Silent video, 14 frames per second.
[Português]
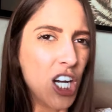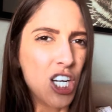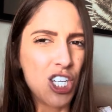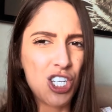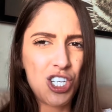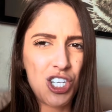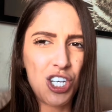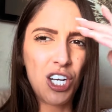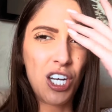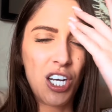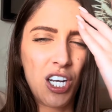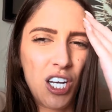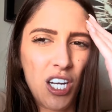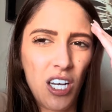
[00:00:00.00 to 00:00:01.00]

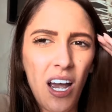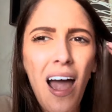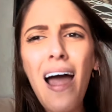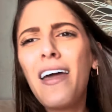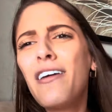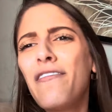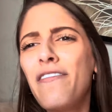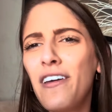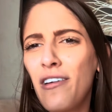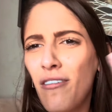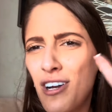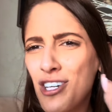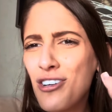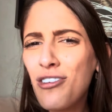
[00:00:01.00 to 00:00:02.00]
De... Ah, enfim, eu
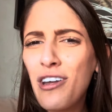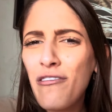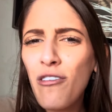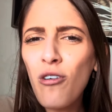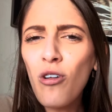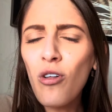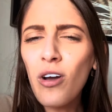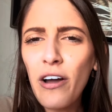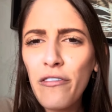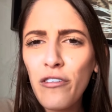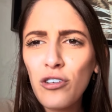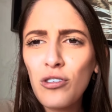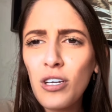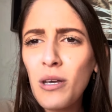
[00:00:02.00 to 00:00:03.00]
acho que eu nem vou colocar a
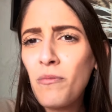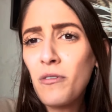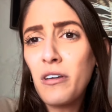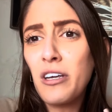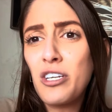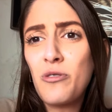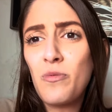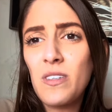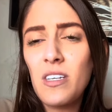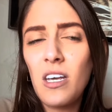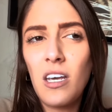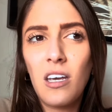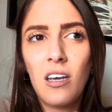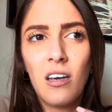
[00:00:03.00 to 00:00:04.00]
foto aqui porque, tipo
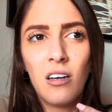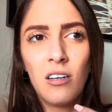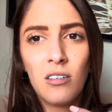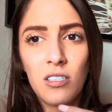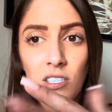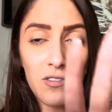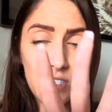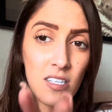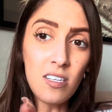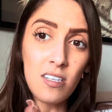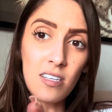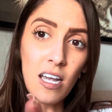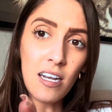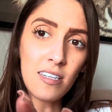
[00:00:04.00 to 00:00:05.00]
assim, se vocês
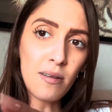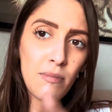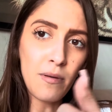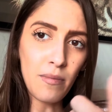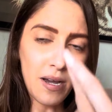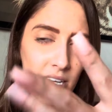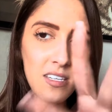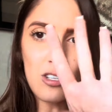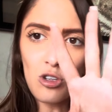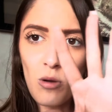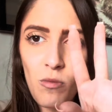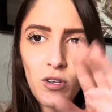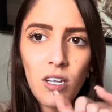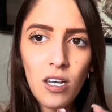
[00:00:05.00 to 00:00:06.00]
quiserem saber mais, é
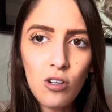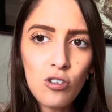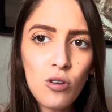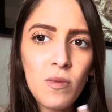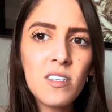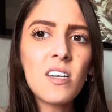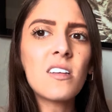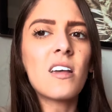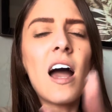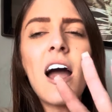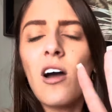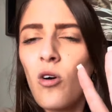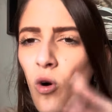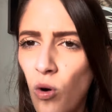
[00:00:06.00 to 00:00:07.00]
só botar aqui nos comentários.
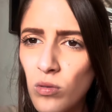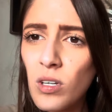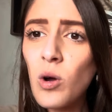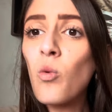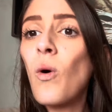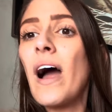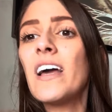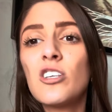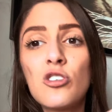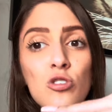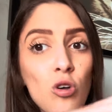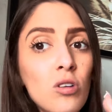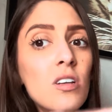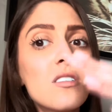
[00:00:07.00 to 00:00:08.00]
Ah, conta quais
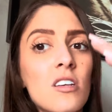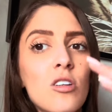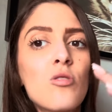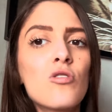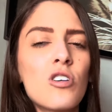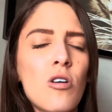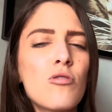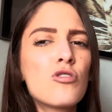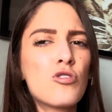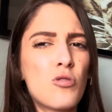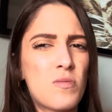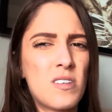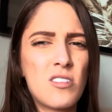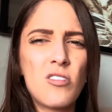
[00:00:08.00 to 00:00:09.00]
todas que tu já
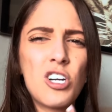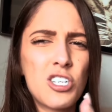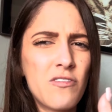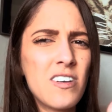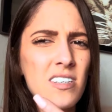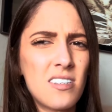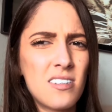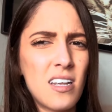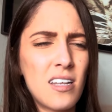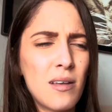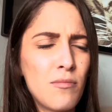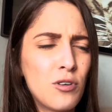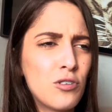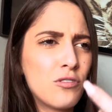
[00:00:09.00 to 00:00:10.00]
usou, que senão acho que vai se
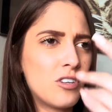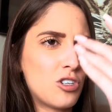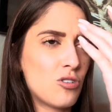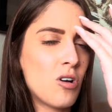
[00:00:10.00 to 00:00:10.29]
estender muito o vídeo.